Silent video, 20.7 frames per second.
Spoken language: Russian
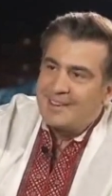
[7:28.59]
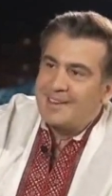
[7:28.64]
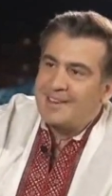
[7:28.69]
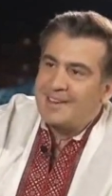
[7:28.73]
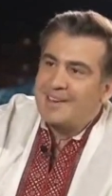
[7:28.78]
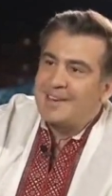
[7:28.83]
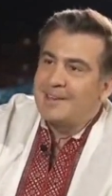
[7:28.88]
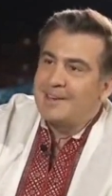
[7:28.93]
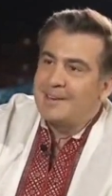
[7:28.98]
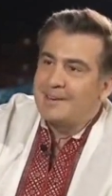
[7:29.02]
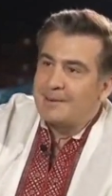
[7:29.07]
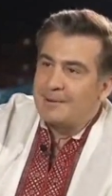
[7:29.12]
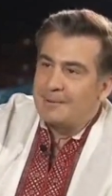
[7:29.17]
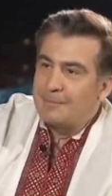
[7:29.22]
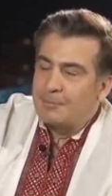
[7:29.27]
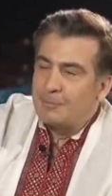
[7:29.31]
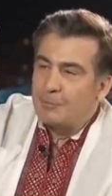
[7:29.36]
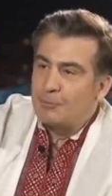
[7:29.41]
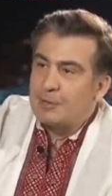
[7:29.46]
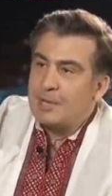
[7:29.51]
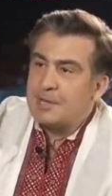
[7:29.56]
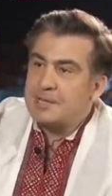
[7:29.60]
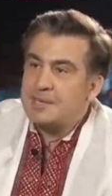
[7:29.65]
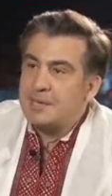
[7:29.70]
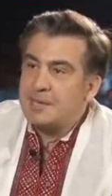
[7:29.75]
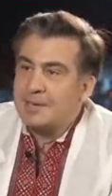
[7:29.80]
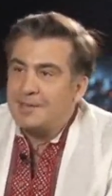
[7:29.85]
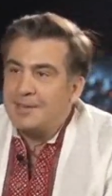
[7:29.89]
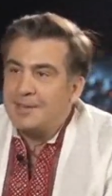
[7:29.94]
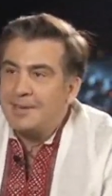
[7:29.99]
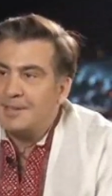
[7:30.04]
И у нас
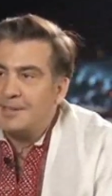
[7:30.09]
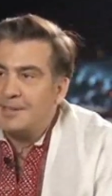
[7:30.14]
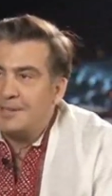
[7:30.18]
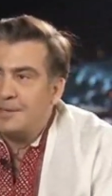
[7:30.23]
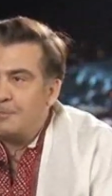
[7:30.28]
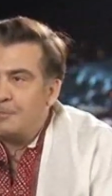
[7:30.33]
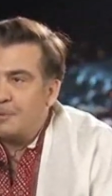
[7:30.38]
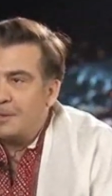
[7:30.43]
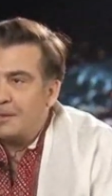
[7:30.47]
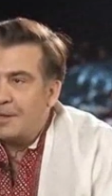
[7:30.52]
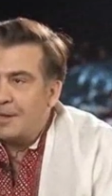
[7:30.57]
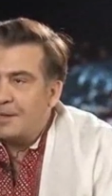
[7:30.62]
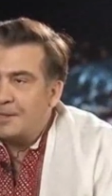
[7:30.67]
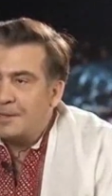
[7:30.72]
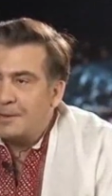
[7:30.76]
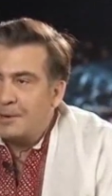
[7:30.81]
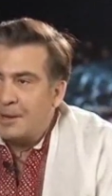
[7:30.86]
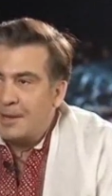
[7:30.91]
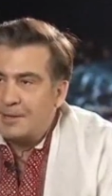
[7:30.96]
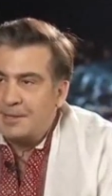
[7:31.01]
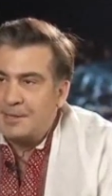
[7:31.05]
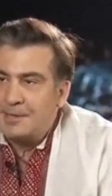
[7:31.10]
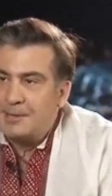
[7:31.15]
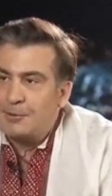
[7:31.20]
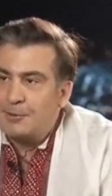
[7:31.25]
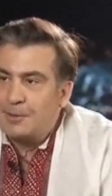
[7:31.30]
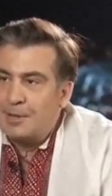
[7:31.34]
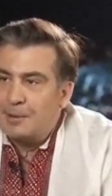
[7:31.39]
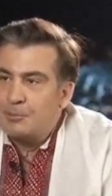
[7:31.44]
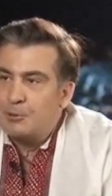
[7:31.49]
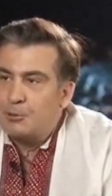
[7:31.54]
их нет, и на это, от этого
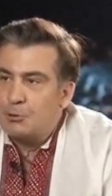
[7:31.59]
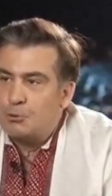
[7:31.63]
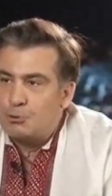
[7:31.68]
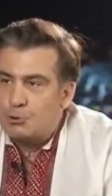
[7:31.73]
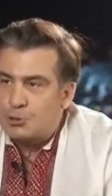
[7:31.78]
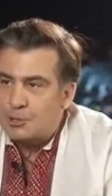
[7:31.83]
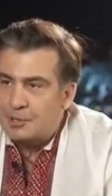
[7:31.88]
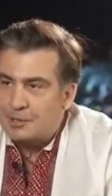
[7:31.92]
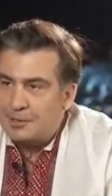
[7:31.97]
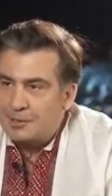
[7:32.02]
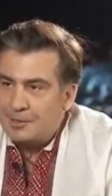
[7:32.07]
нам не хуже.